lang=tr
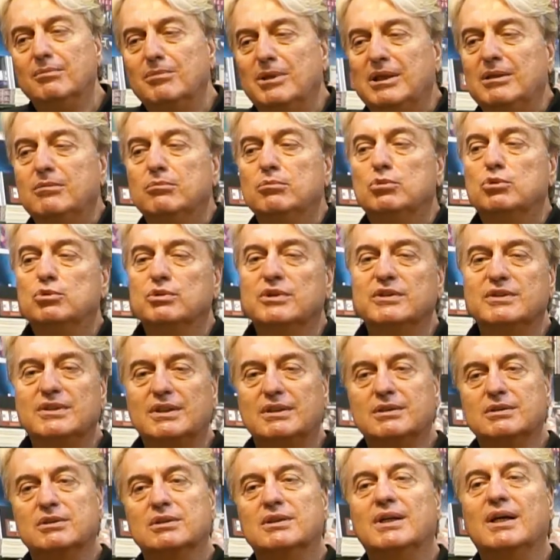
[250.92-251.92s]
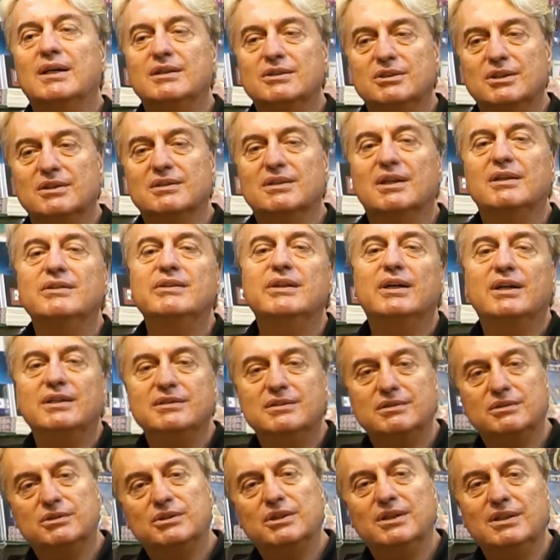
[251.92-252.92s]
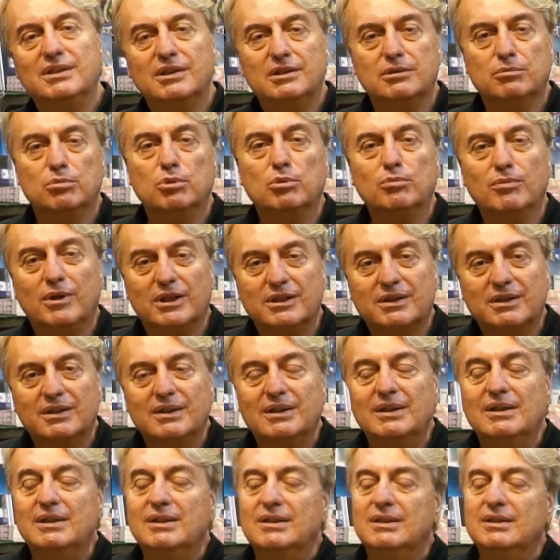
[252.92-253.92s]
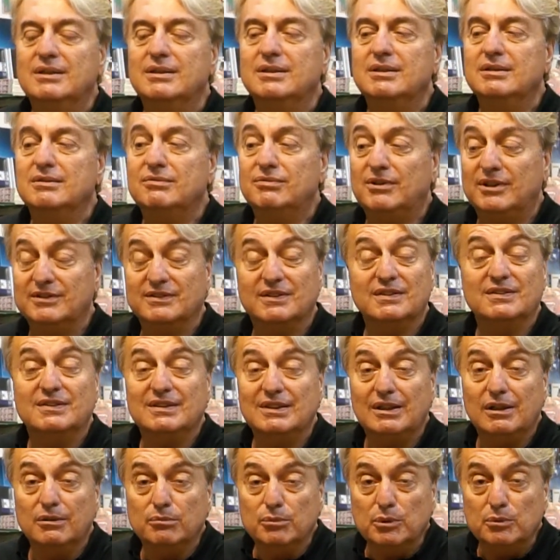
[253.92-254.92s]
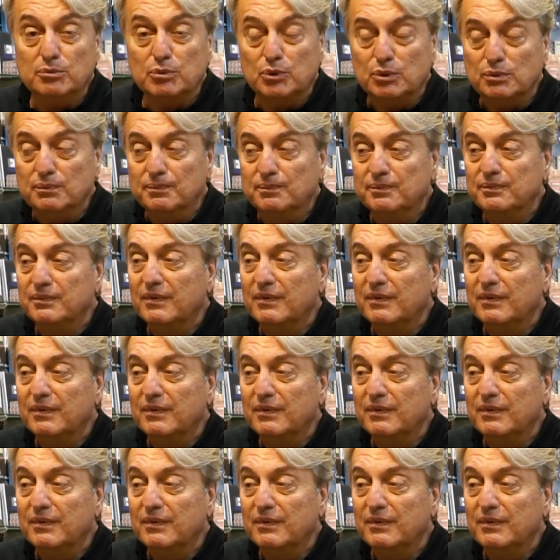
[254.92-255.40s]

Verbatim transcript: ama burada da gerçekten nadir şeyleri bulmak e, fazlasıyla mümkün.